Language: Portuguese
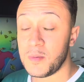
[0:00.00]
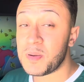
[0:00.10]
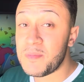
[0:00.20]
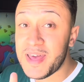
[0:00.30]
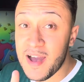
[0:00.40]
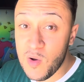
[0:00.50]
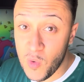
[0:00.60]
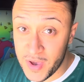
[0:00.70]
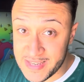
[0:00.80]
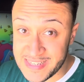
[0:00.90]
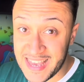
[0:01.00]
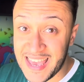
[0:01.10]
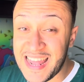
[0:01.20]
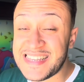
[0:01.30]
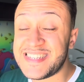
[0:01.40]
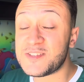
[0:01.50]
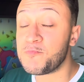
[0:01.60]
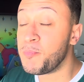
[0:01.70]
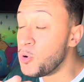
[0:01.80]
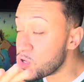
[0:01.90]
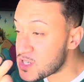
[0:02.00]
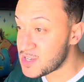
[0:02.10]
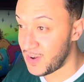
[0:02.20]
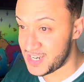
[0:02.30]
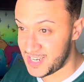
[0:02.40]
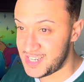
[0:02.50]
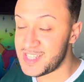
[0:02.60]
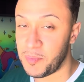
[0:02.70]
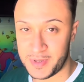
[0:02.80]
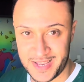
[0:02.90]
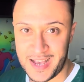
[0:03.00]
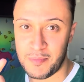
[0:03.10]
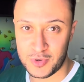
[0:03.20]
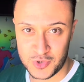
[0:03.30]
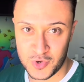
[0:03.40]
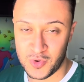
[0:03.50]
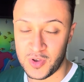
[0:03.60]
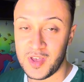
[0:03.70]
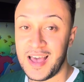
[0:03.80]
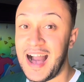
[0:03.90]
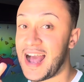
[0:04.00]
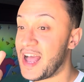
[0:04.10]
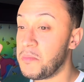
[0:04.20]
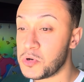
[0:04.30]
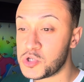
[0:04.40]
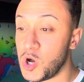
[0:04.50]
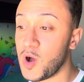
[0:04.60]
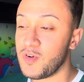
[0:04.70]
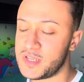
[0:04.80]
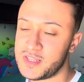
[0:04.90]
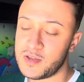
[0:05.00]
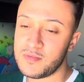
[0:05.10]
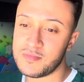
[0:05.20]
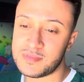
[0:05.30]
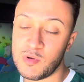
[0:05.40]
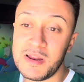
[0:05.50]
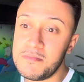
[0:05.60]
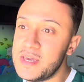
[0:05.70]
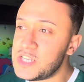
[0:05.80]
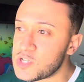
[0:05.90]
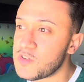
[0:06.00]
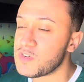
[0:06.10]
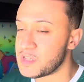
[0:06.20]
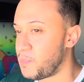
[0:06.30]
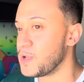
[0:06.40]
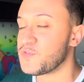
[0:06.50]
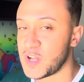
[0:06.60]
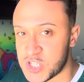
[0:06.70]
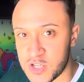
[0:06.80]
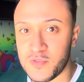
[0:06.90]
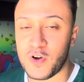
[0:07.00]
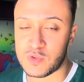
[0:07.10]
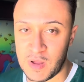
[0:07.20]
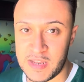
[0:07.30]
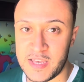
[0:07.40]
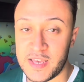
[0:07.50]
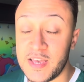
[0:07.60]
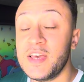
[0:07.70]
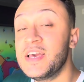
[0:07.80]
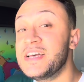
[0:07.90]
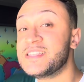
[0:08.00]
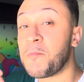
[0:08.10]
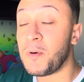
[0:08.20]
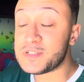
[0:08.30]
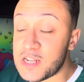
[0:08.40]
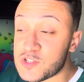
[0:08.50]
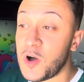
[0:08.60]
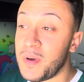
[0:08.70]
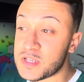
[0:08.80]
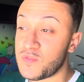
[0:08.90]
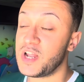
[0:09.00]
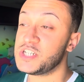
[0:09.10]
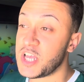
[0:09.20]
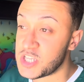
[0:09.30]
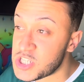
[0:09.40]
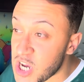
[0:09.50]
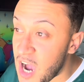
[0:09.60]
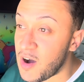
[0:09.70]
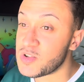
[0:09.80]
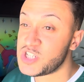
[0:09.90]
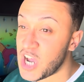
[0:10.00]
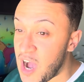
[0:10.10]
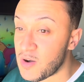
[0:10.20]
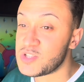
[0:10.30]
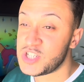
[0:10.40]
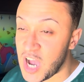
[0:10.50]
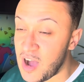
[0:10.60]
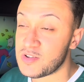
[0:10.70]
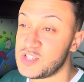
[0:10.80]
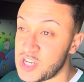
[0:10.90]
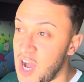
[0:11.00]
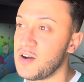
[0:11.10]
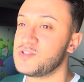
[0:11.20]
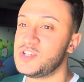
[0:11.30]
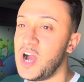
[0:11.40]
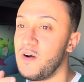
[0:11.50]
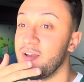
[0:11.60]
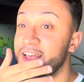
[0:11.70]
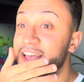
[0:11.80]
Primeira coisa, eles expulsam a gente depois que acaba o jogo. Acaba o jogo, você tem, tem um limite que você pode ficar tirando foto ali. Depois eles começam a falar, gente, tchau, tchau, tchau, tchau, tchau.